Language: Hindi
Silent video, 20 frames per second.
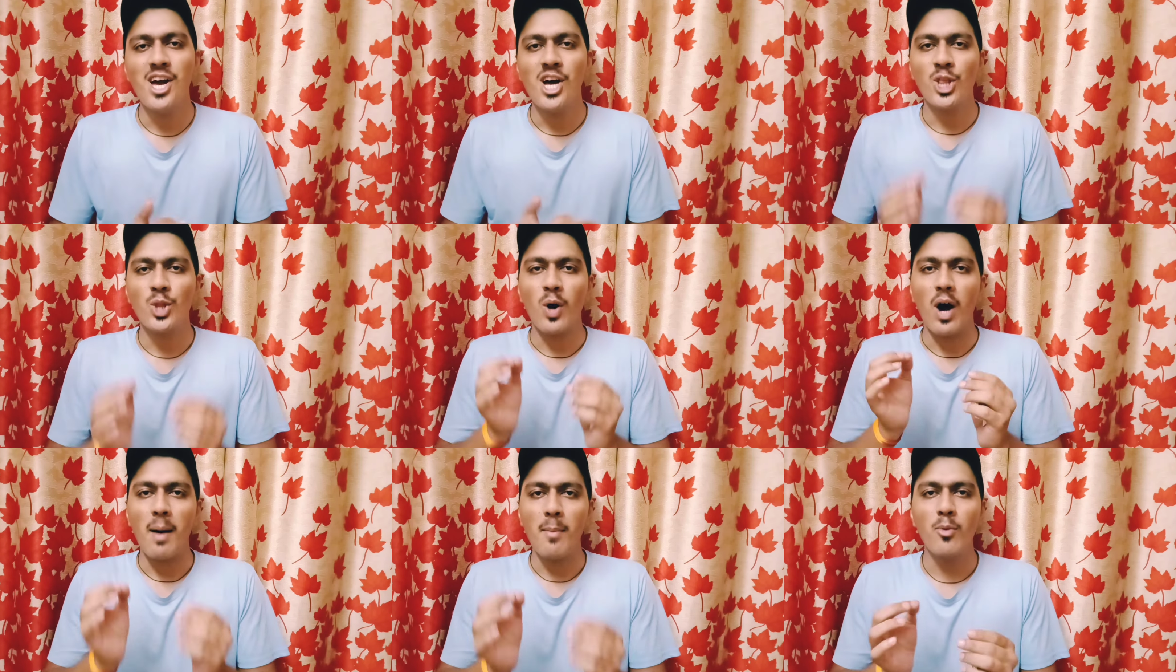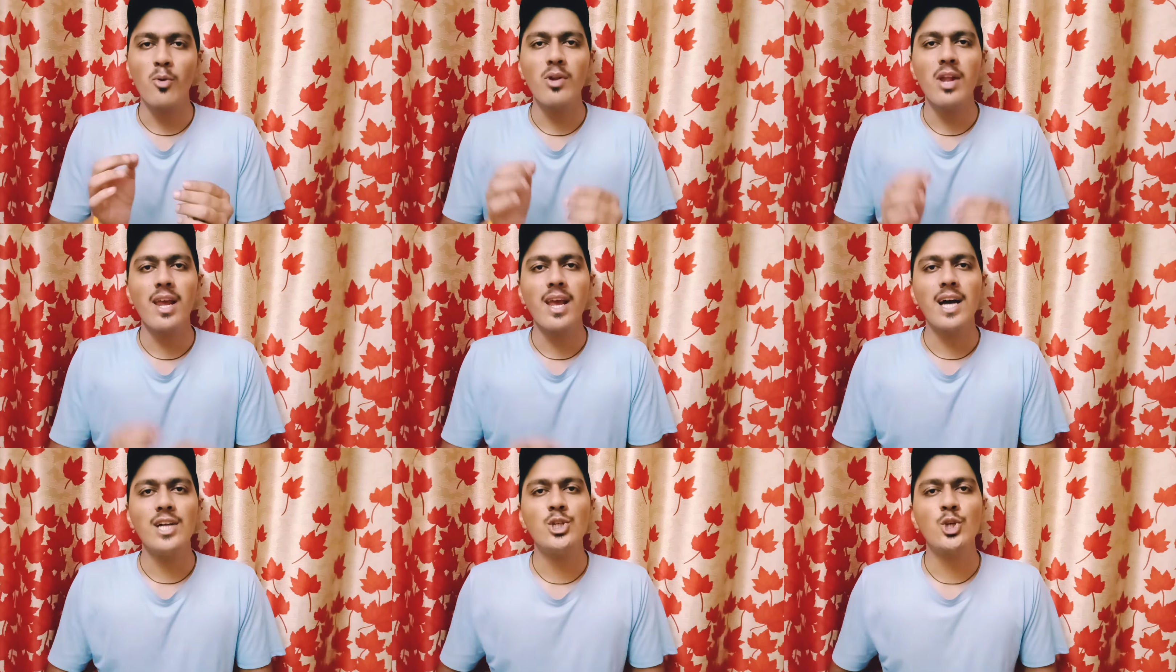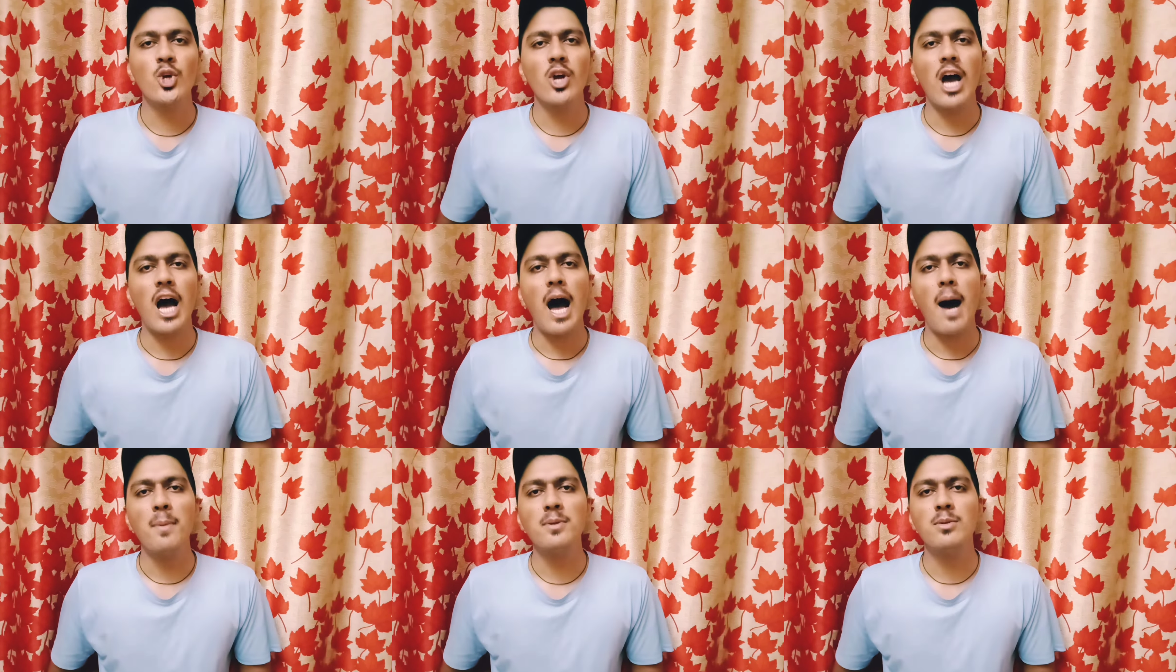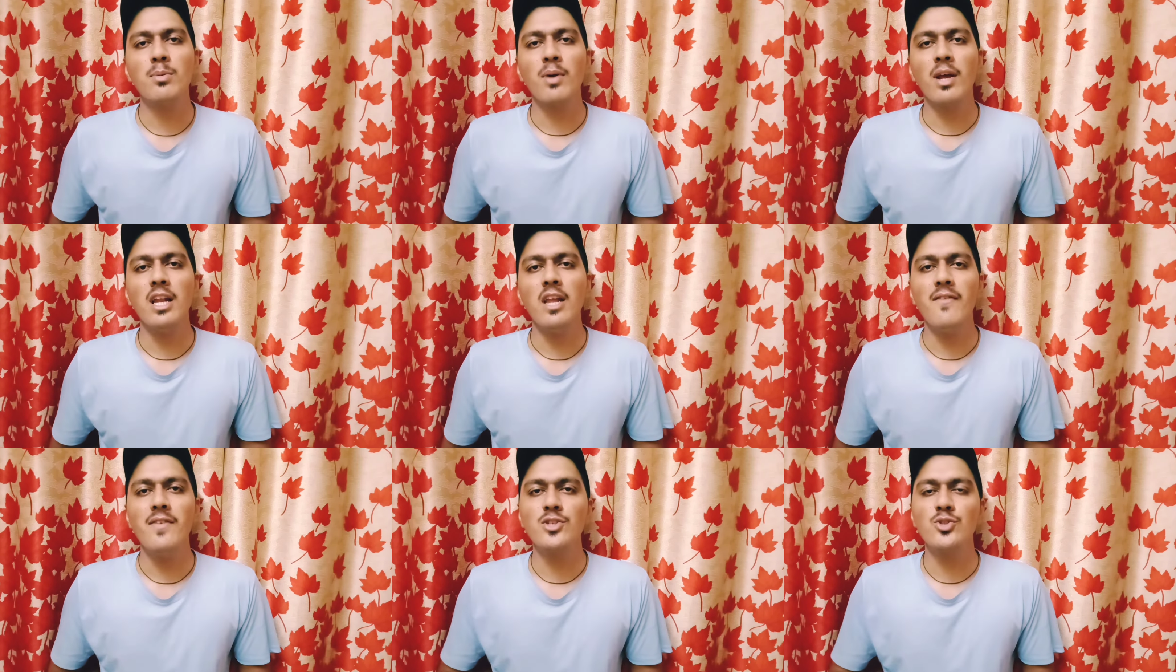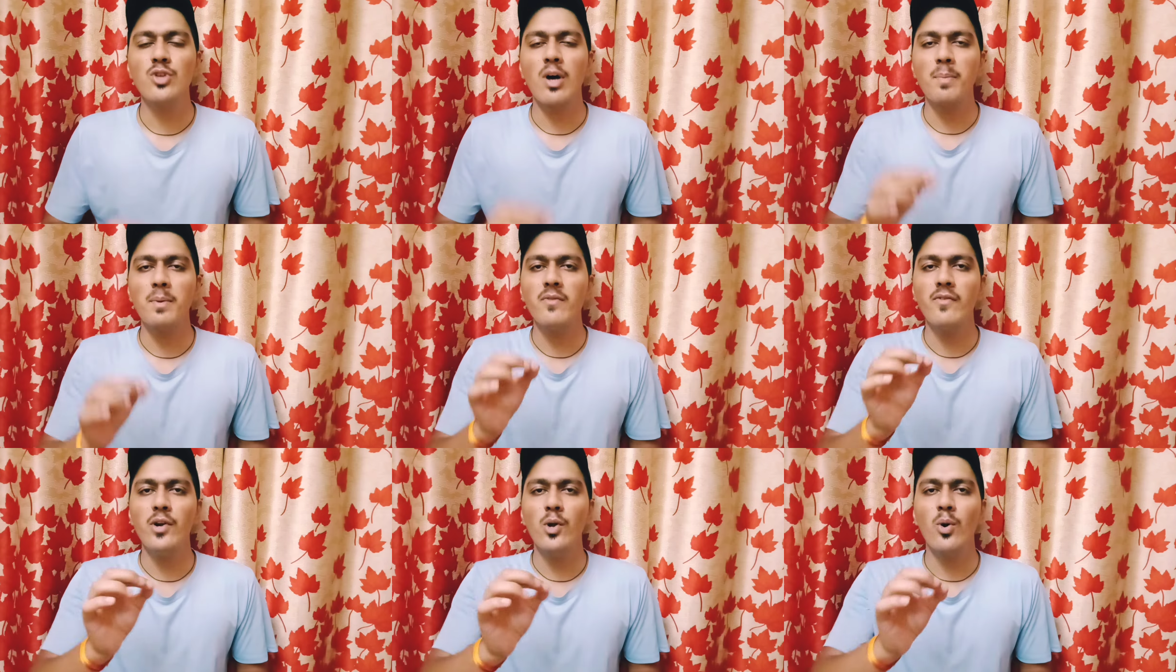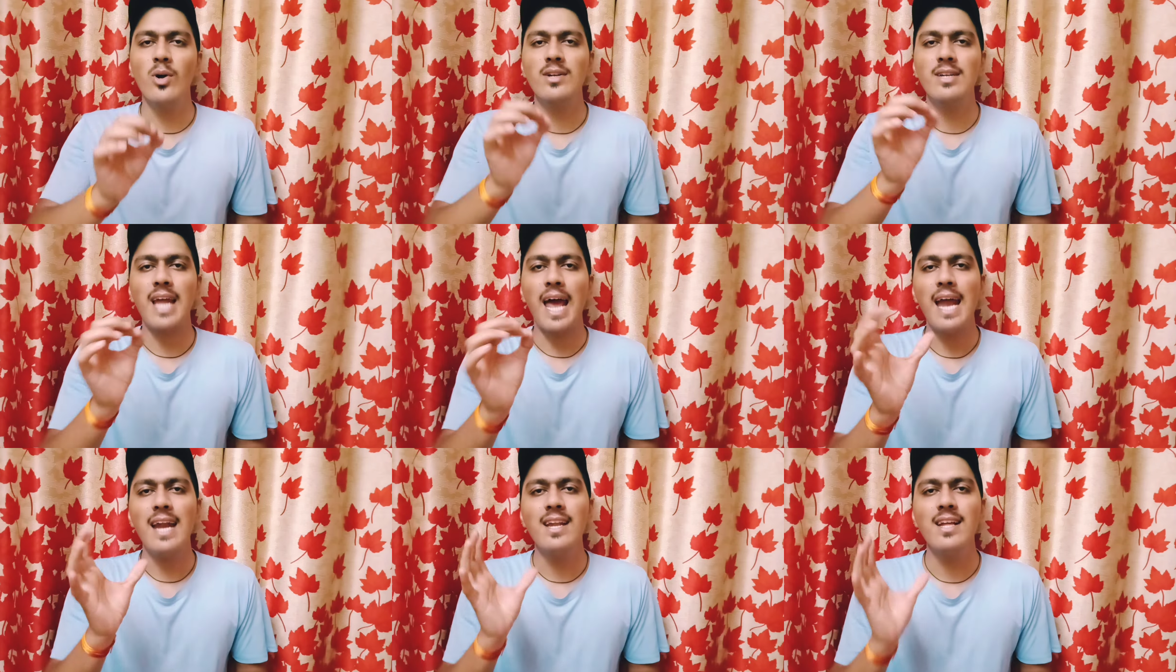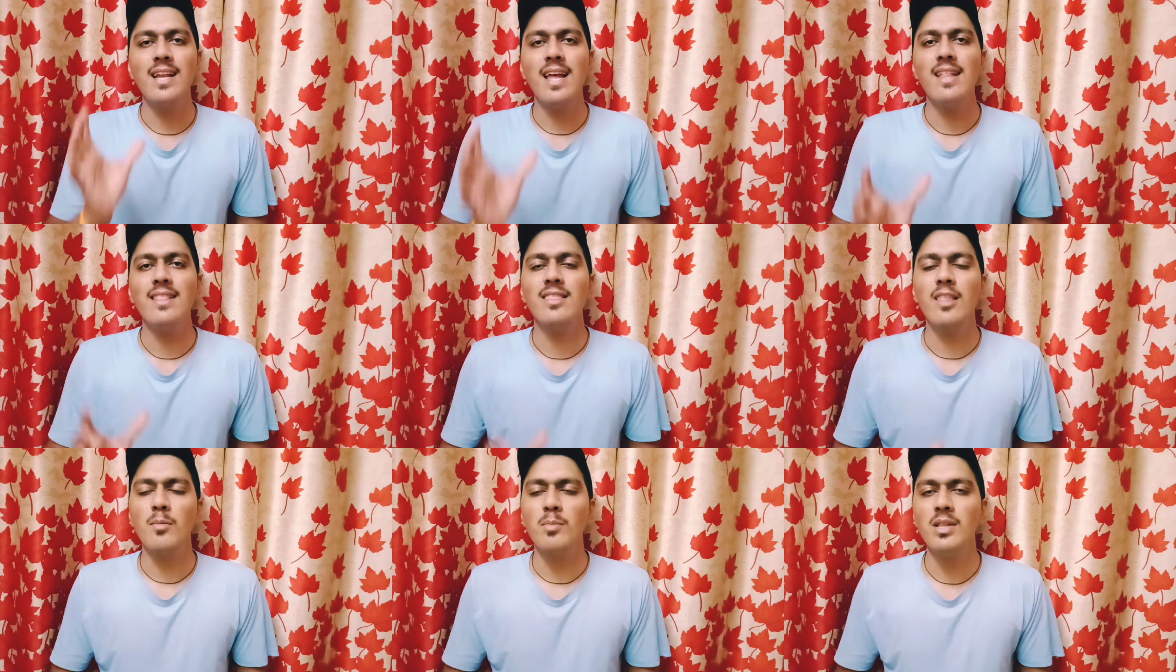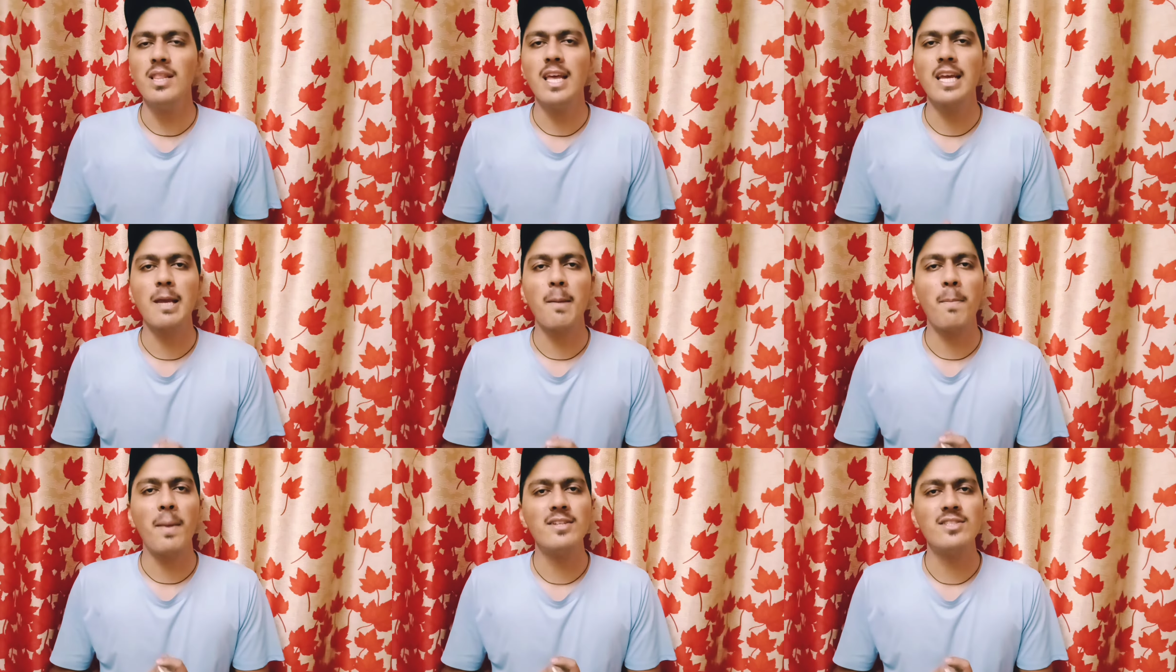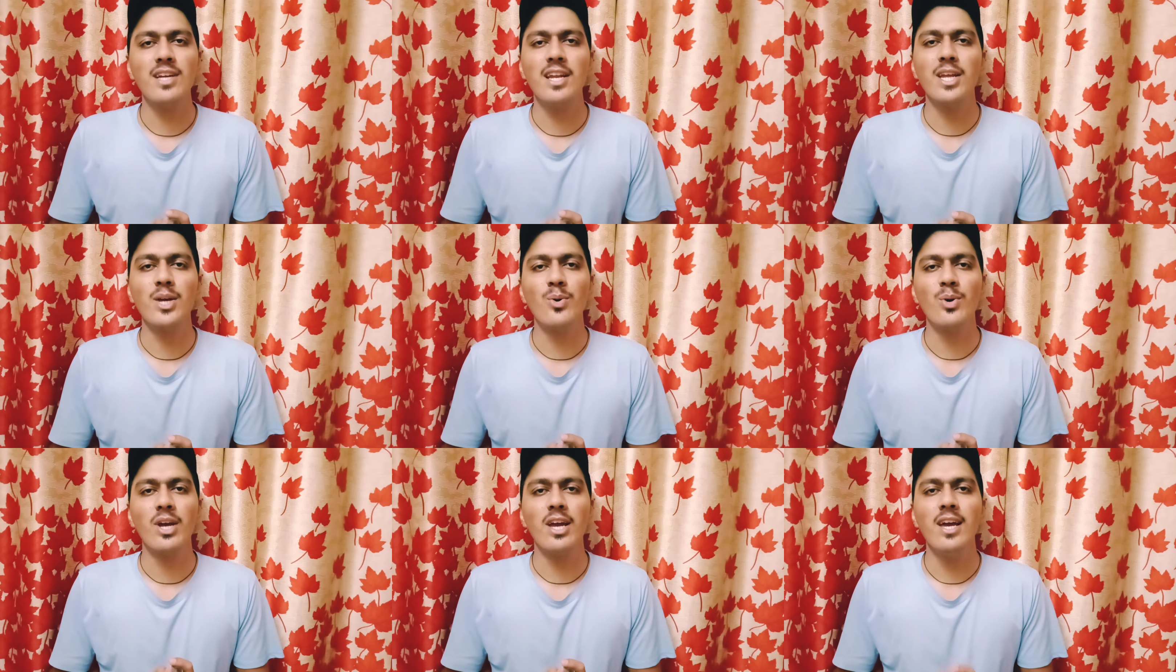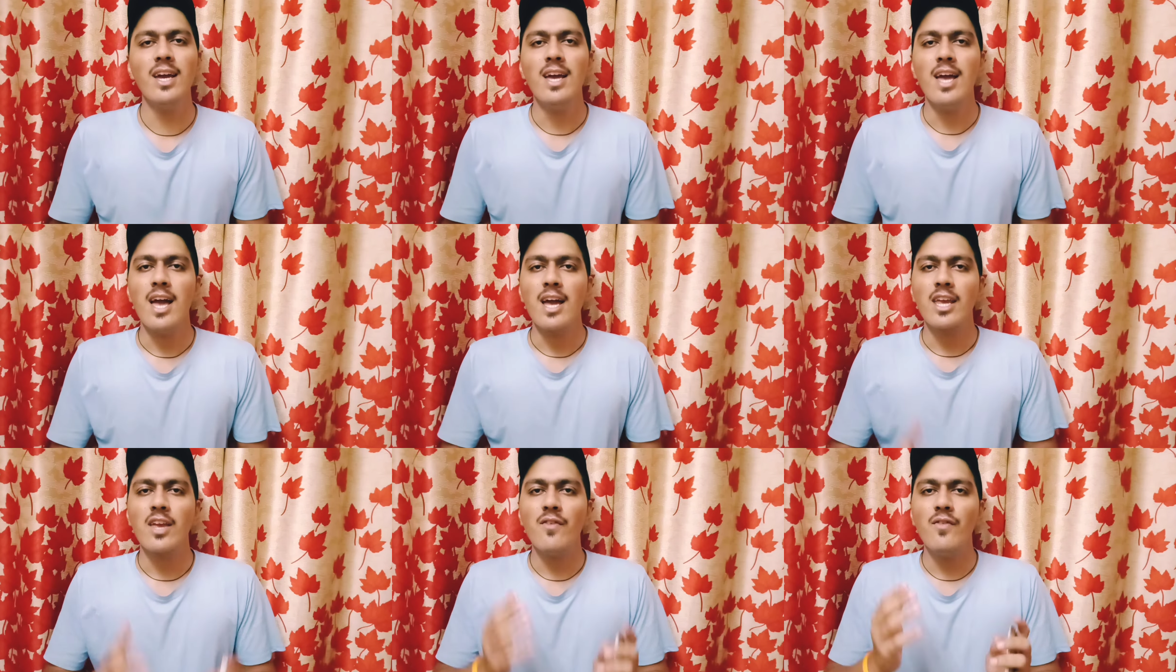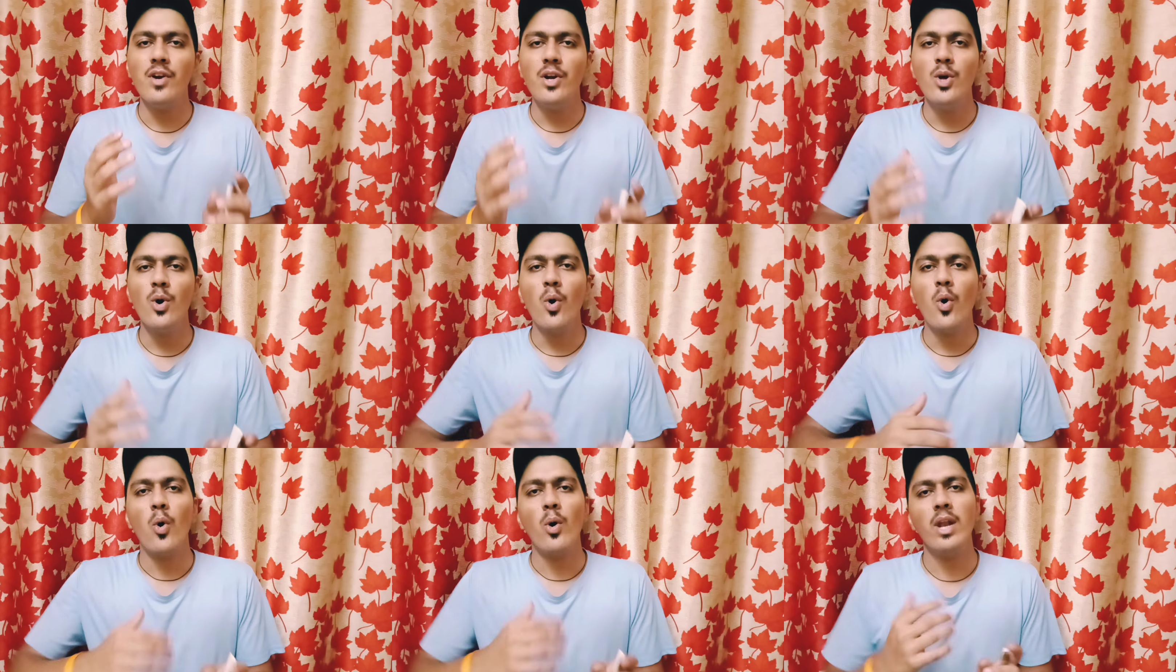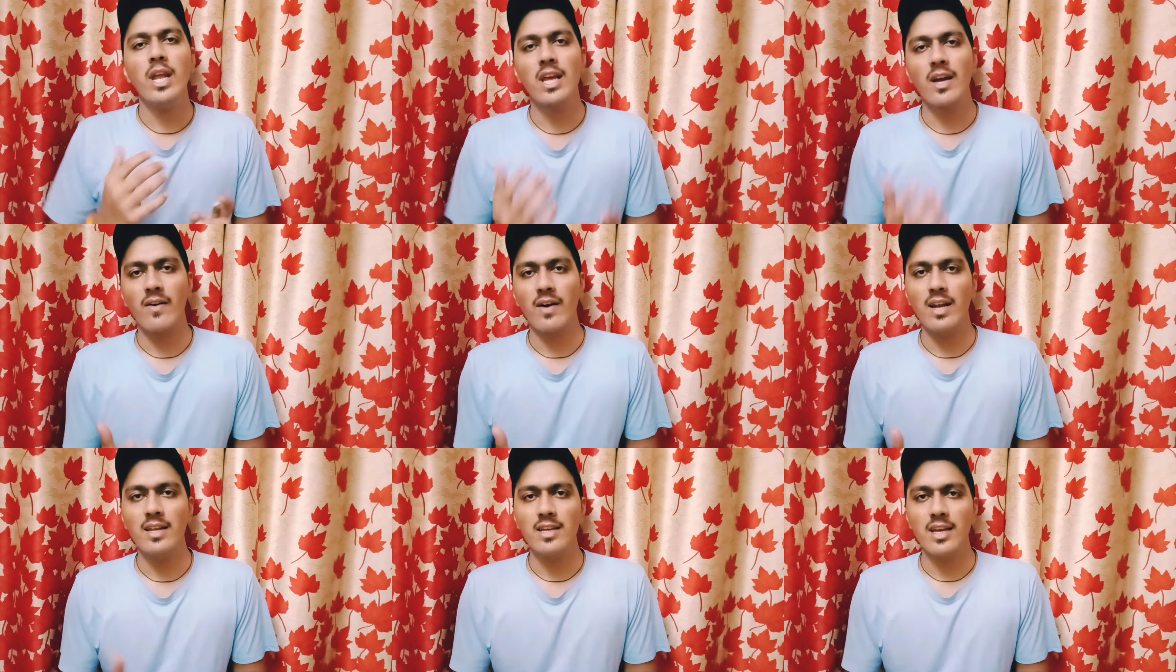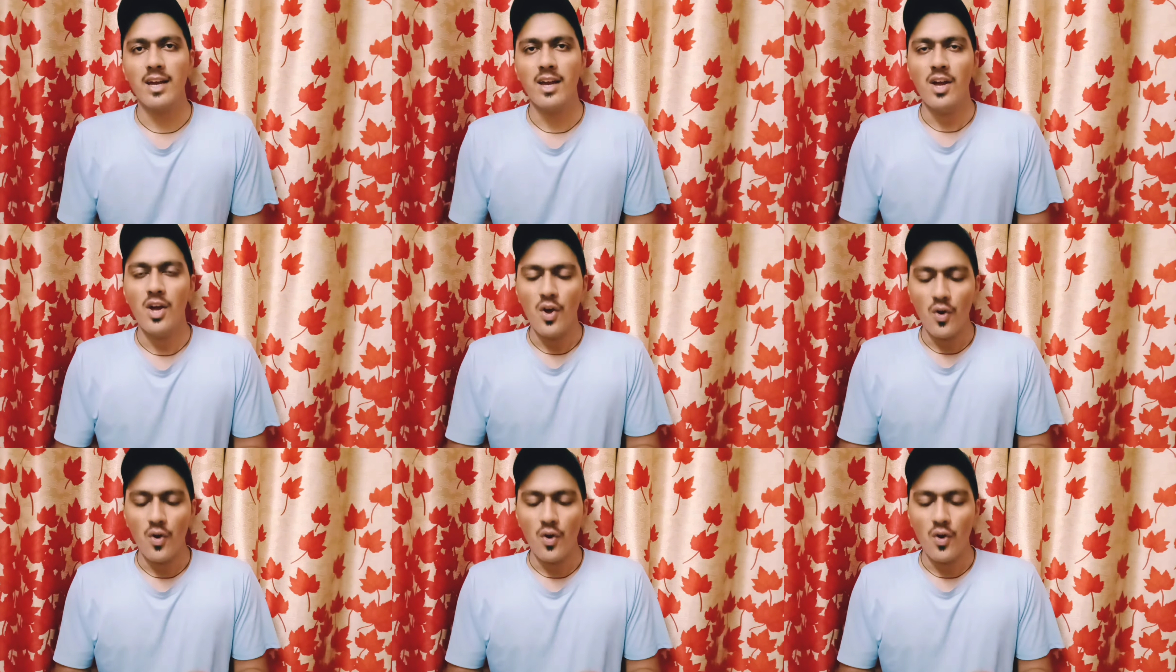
तो हम लोग लेके आ चुके हैं आप सबके लिए वैसे तो अपने वीडियो को टाइटल एंड तमिल लेके पहचाने होंगे कि वीडियो होने के वाली है